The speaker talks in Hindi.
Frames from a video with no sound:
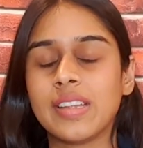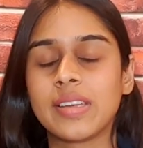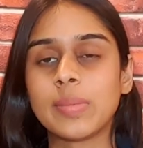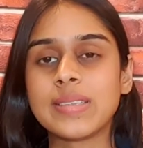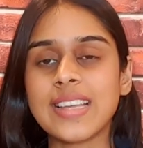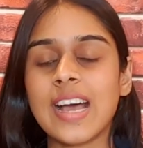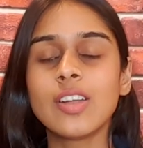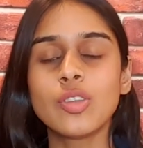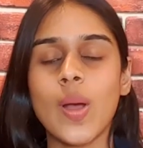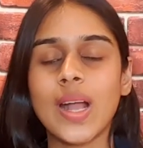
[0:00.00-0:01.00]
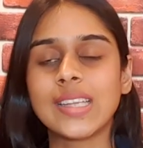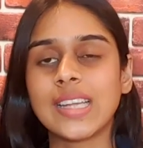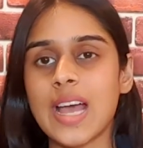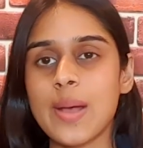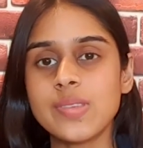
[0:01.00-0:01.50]
नमस्कार स्वागत
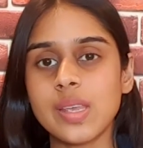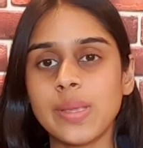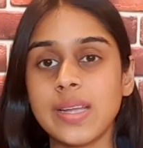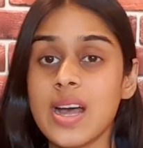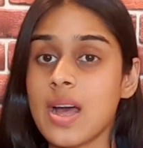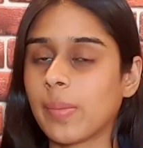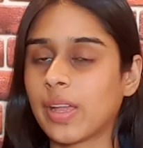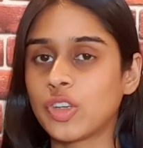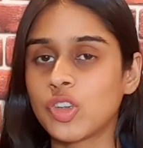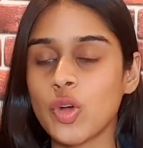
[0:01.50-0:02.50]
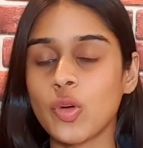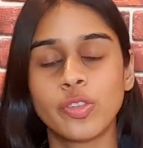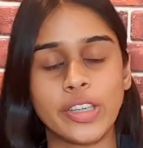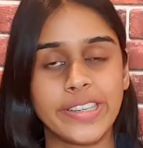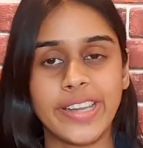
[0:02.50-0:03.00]
है आप सभी का हमारे शो
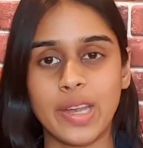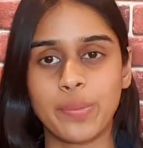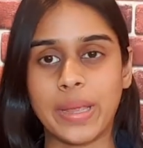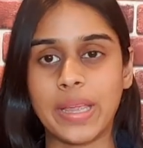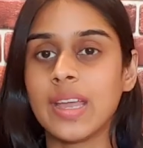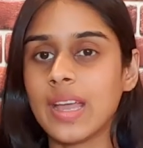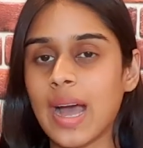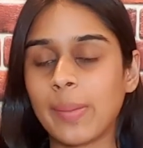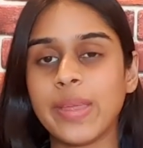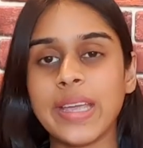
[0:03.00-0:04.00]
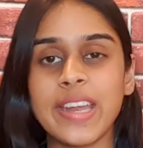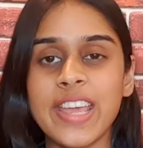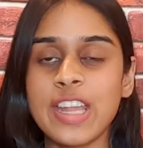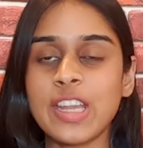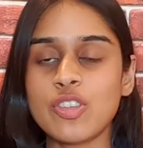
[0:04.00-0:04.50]
फिन टेन में आप देख
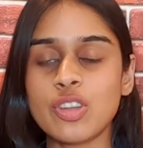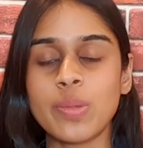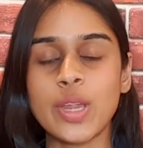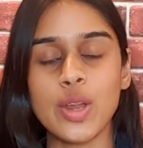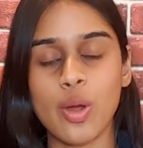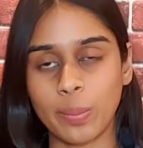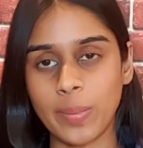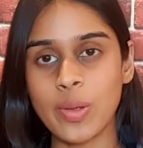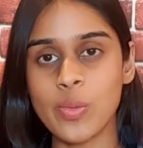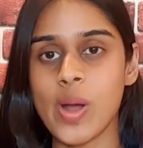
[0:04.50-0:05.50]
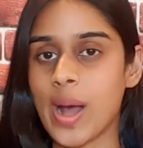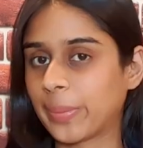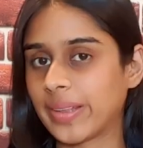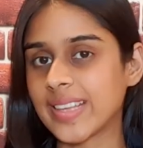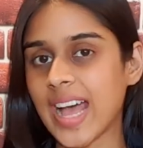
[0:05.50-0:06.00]
रहे हैं नेशन मिरर और मैं हूं
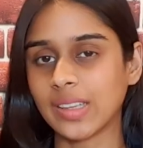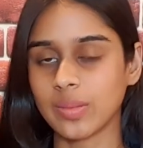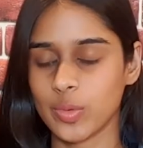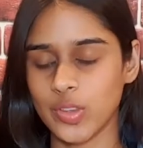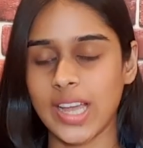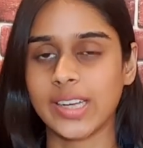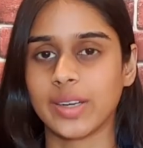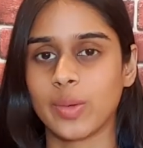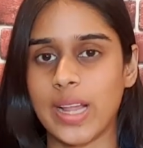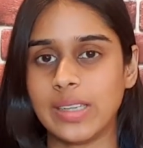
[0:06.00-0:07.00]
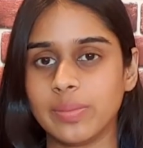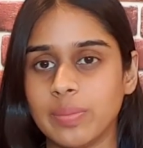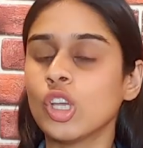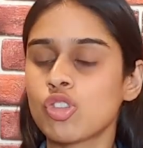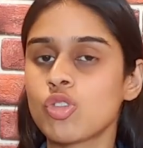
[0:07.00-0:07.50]
आपके साथ मुस्कान अग्रवाल
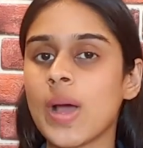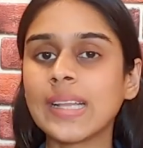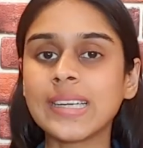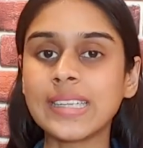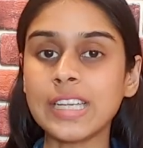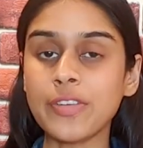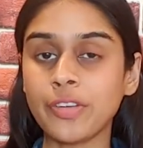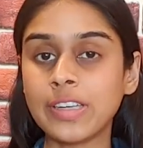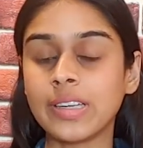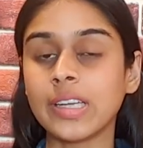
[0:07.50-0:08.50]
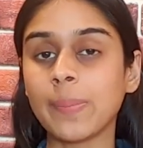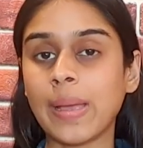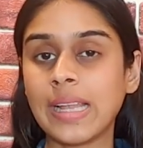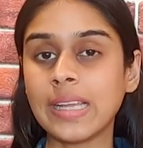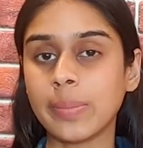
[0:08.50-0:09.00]
शुरुआत करते हैं फिनटेन की
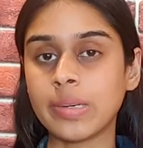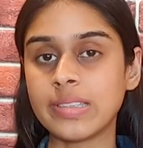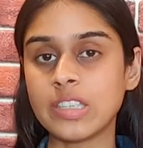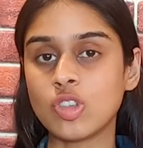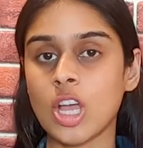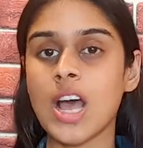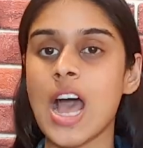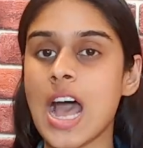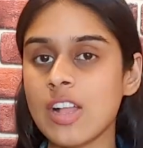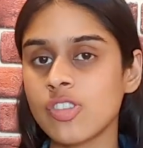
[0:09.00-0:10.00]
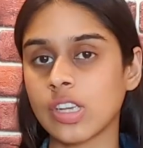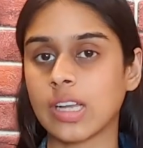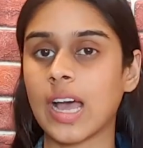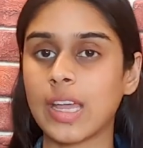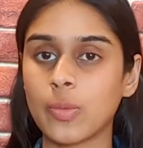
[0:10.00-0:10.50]
पहली खबर से जहां आज
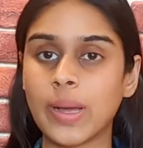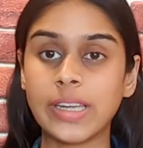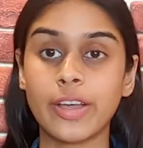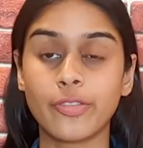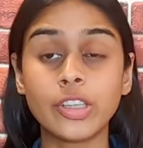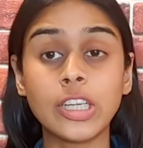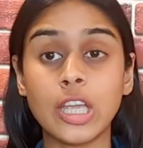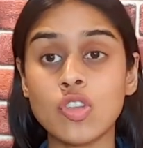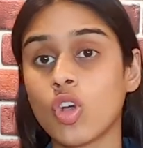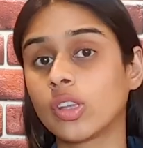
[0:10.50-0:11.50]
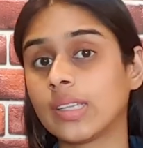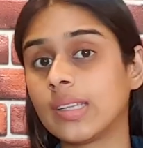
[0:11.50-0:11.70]
कारोबारी हफ्ते के चौथे